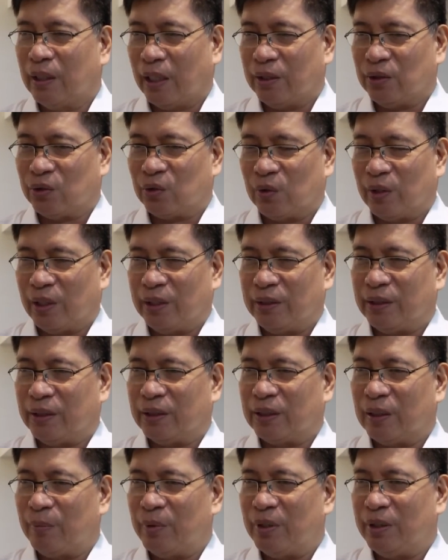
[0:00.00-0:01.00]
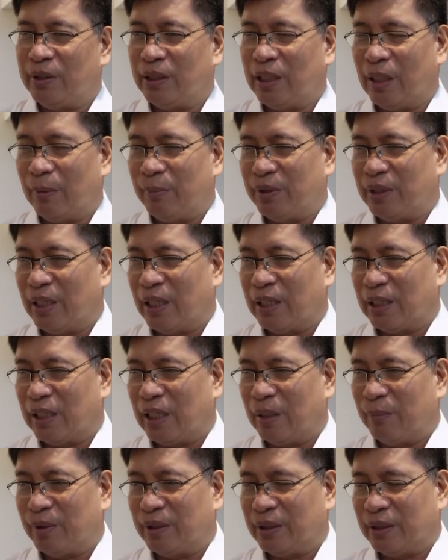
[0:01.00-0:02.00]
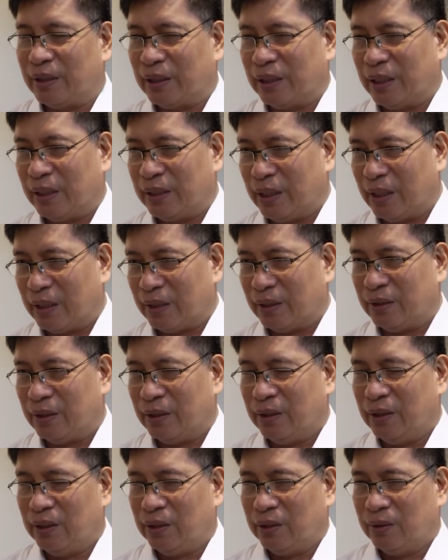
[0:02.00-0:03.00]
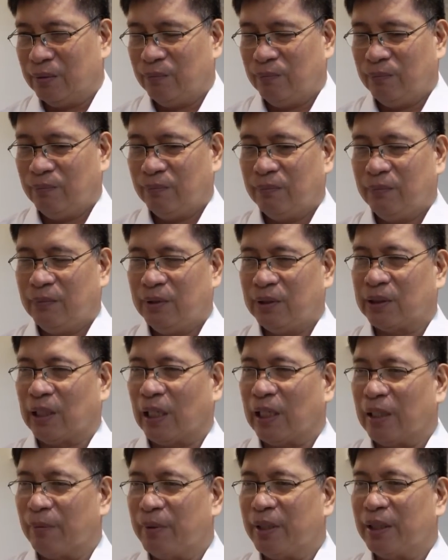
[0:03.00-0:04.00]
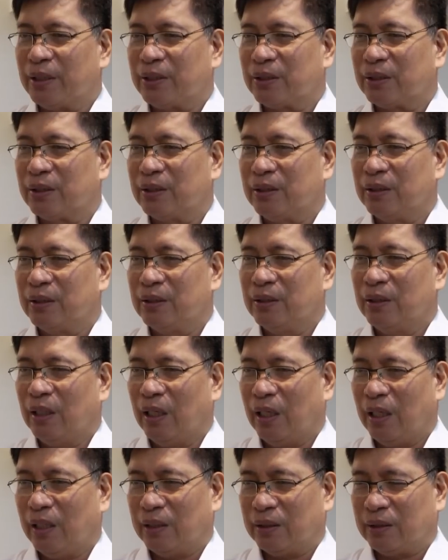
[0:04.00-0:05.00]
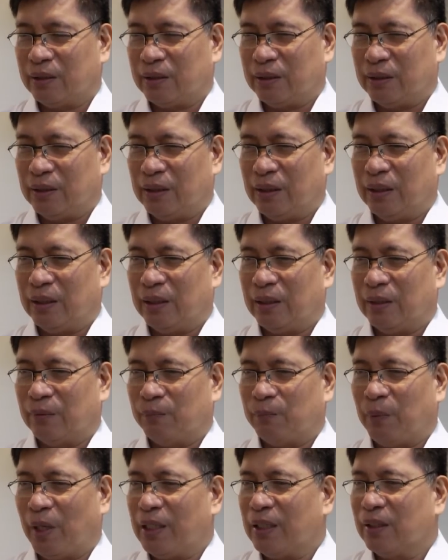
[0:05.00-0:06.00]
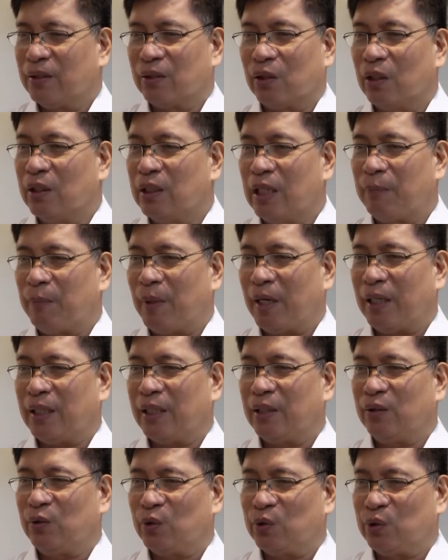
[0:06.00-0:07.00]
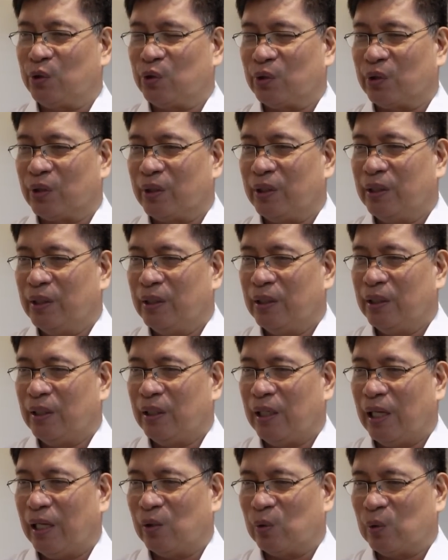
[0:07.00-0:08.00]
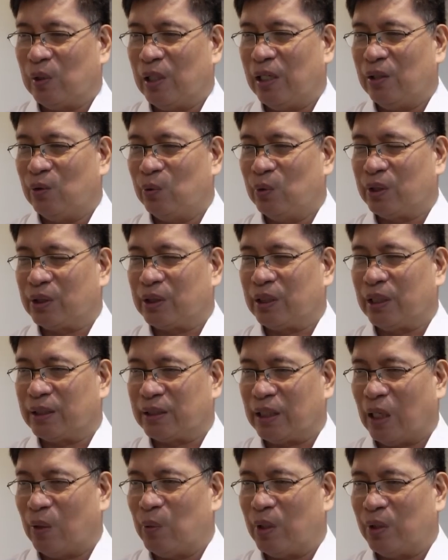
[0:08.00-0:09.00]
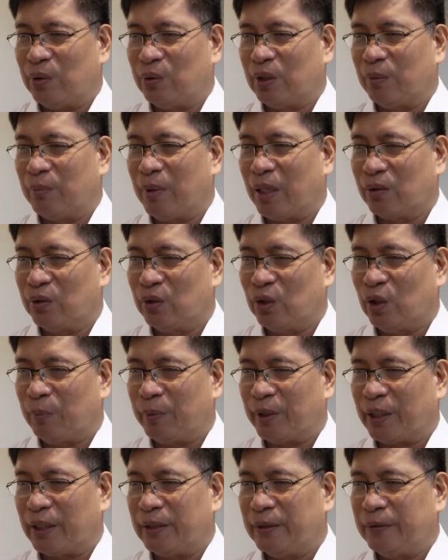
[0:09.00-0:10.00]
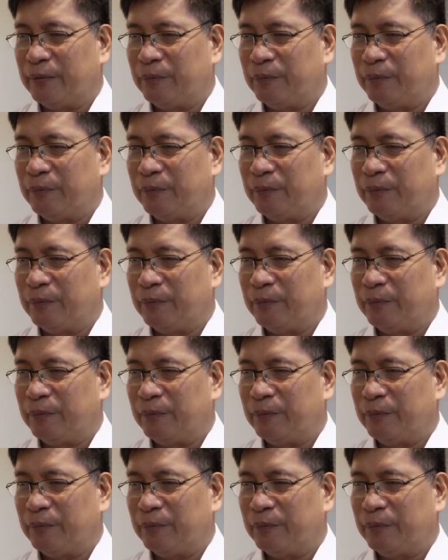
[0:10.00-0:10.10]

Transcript: Isolated kami, hindi namin nalalaman na nangyayari sa labas. At uh, parang napakalaki torture, lalong-lalo na sa asawa ko na bagong opera.